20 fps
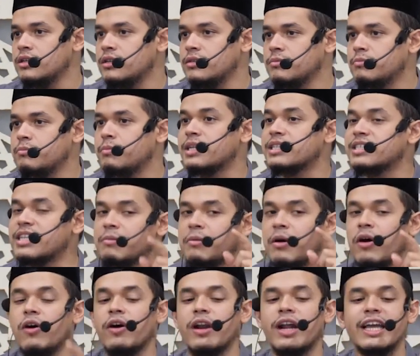bersama
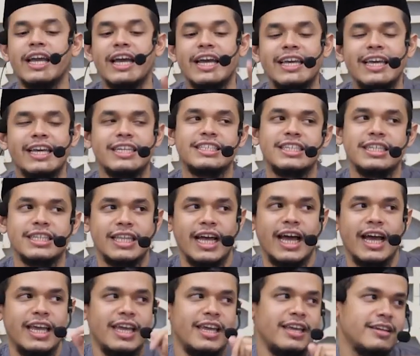orang yang ia
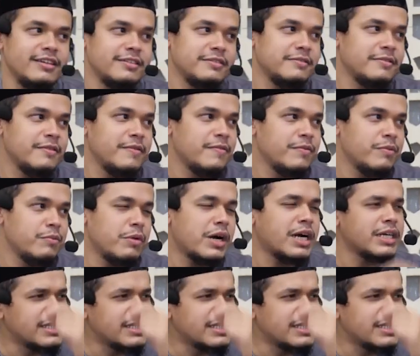cintai. Maka